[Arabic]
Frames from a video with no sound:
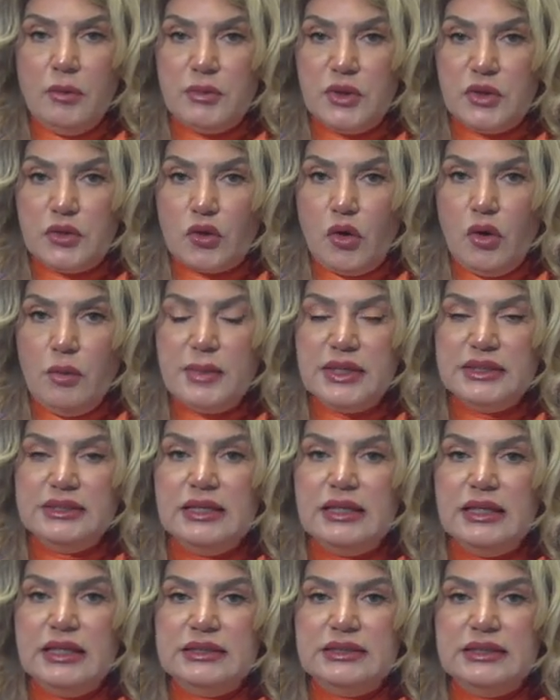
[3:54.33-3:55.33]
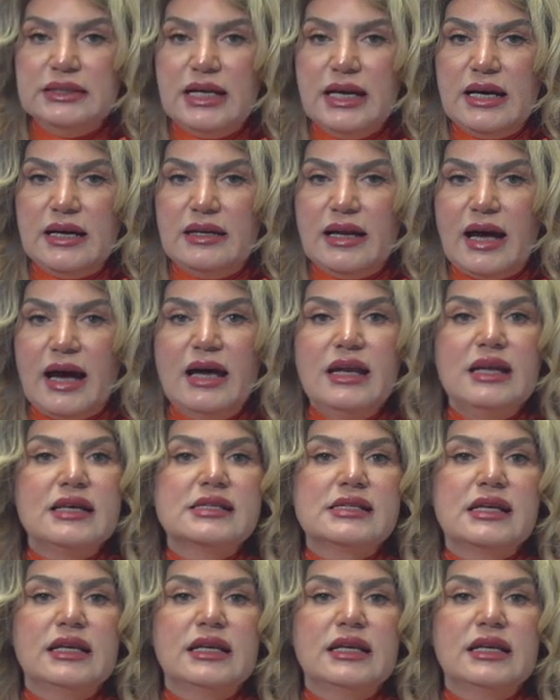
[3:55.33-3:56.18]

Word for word: بتهمة الاحتيال على